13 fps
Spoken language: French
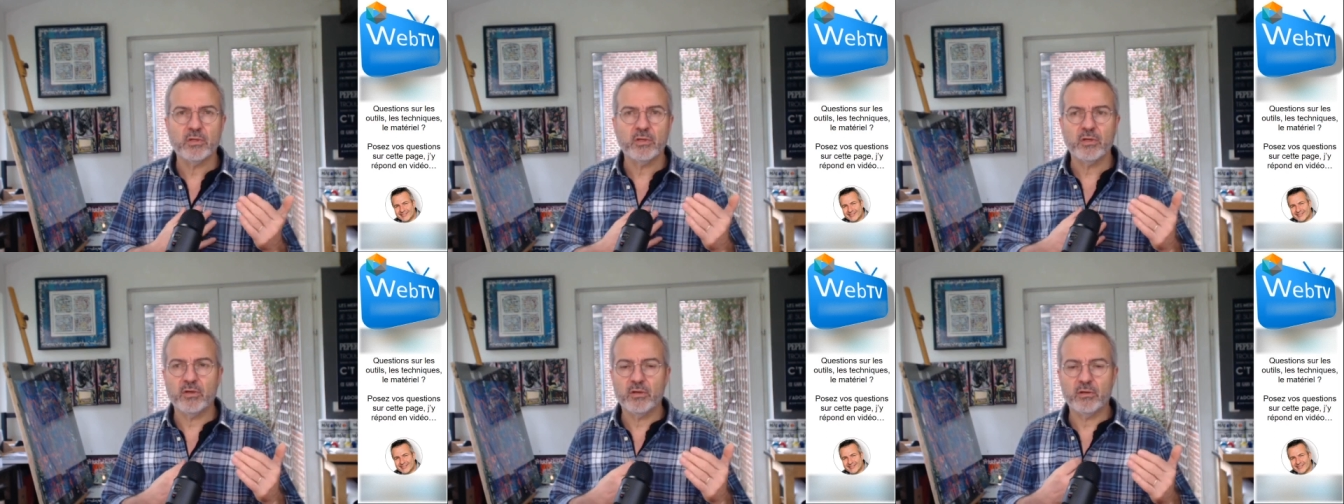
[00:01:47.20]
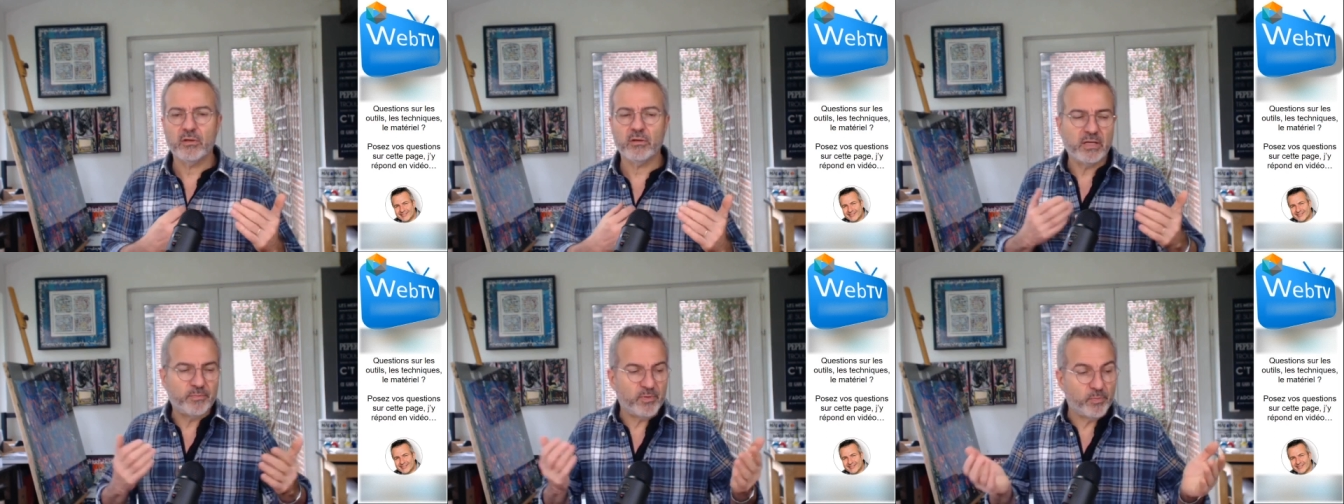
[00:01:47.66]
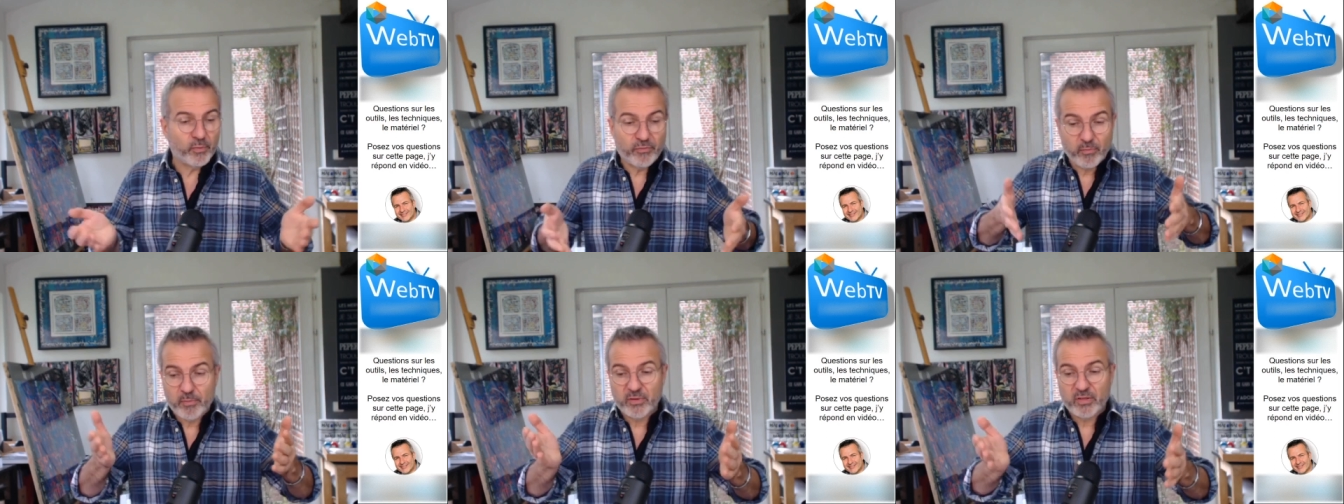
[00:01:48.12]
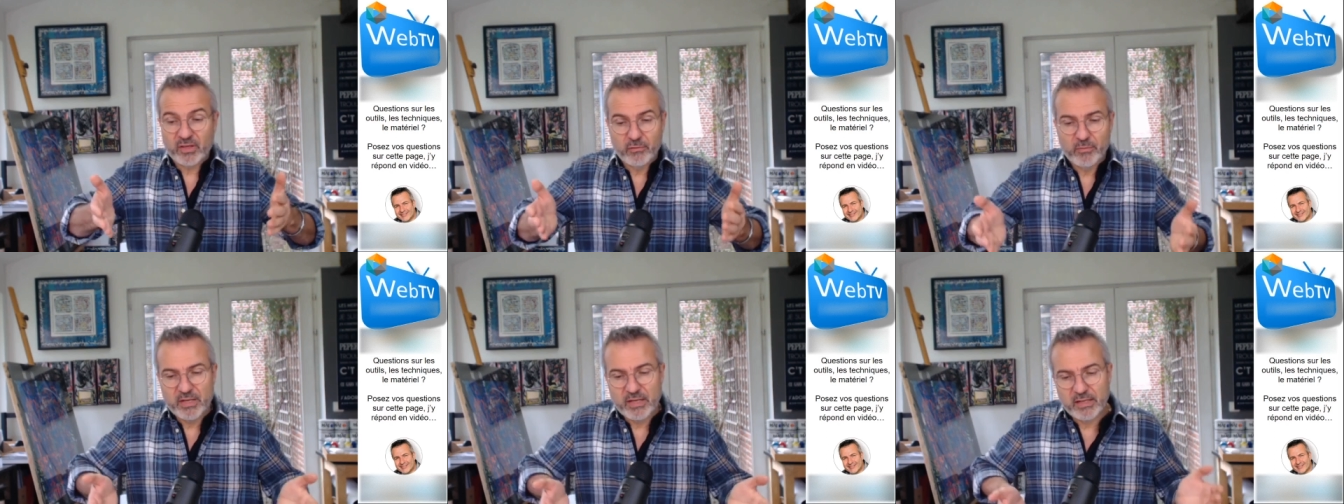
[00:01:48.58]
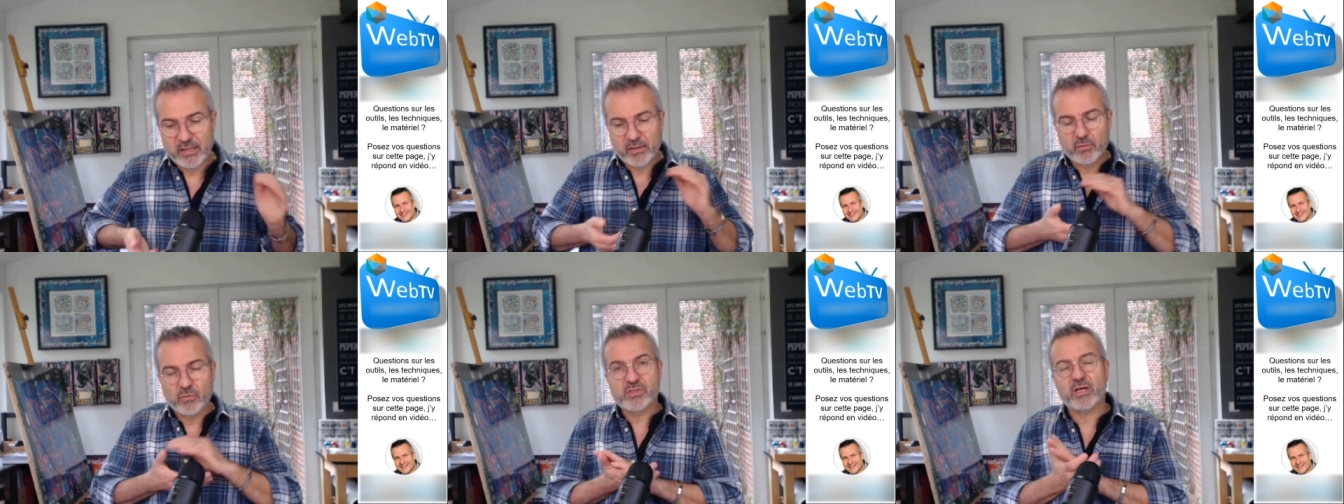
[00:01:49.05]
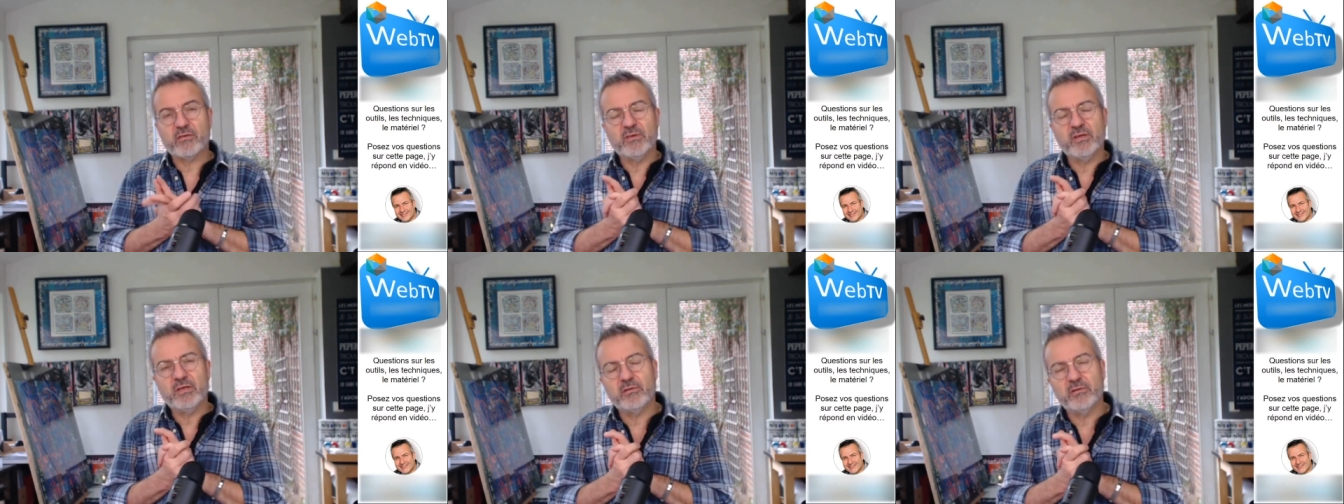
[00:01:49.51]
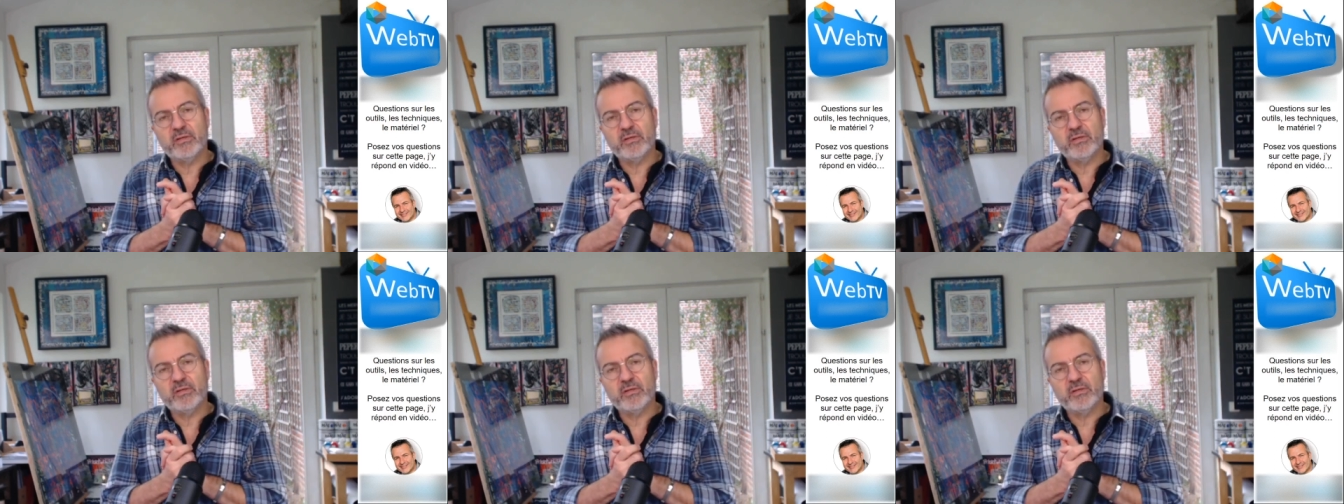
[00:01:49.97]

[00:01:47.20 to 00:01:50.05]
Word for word: euh, et puis pour faire même des travaux, mais les, les conserver,